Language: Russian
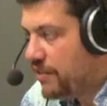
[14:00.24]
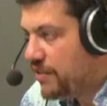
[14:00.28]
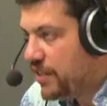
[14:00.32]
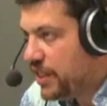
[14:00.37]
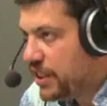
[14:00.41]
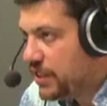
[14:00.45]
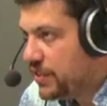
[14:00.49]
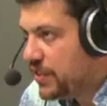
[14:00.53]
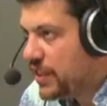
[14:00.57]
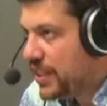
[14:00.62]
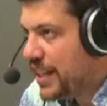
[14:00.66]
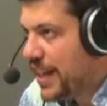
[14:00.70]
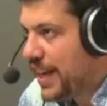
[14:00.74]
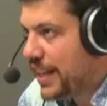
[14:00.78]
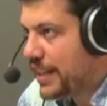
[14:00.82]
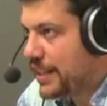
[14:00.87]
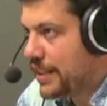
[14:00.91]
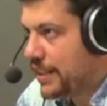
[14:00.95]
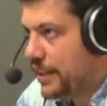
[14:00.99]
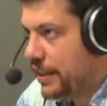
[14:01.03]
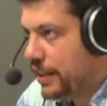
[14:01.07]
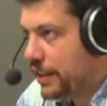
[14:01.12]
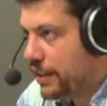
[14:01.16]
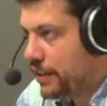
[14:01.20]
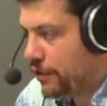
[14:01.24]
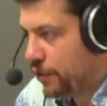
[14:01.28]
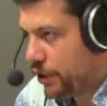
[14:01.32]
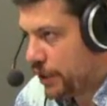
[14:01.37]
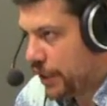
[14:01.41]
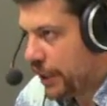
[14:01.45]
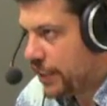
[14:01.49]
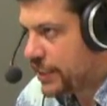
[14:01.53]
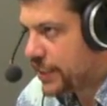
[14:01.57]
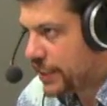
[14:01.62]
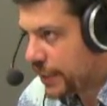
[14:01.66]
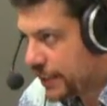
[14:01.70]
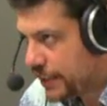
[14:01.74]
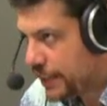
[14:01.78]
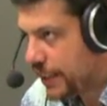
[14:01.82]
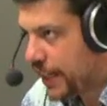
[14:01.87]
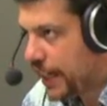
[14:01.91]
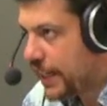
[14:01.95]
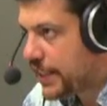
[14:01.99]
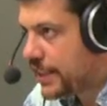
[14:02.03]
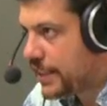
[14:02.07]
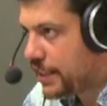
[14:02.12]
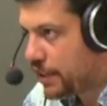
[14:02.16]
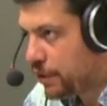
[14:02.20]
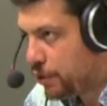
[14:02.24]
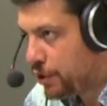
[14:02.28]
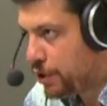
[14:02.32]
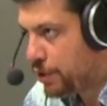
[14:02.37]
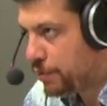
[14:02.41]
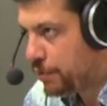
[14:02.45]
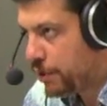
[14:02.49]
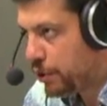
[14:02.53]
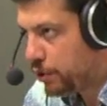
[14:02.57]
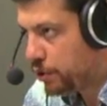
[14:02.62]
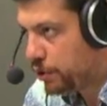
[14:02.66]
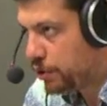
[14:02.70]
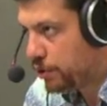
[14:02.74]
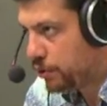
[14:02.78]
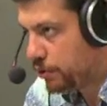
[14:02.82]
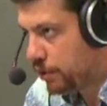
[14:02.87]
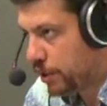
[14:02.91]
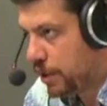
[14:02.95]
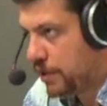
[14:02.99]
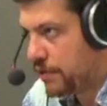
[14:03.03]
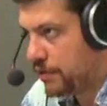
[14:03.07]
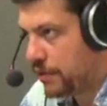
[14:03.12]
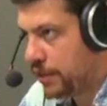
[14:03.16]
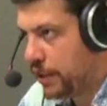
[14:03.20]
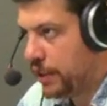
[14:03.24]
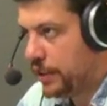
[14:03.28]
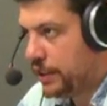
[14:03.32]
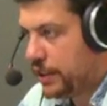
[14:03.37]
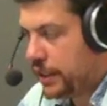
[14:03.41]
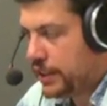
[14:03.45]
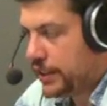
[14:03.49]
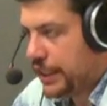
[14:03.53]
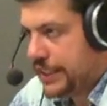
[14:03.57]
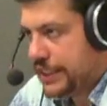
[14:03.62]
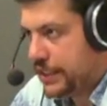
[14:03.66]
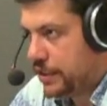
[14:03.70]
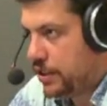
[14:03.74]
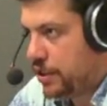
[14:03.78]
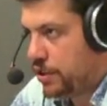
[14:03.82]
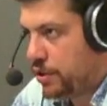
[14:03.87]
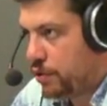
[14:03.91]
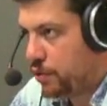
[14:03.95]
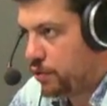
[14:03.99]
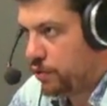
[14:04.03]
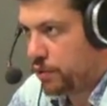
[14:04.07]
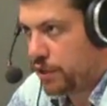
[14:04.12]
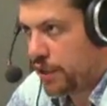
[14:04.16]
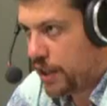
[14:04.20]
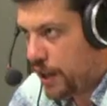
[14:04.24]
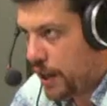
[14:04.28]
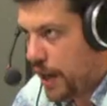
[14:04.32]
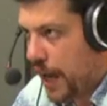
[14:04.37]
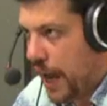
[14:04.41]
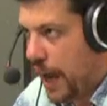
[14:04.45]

верификация, вот регистрация верификация очень просто у нас выглядит, да, 30 секунд.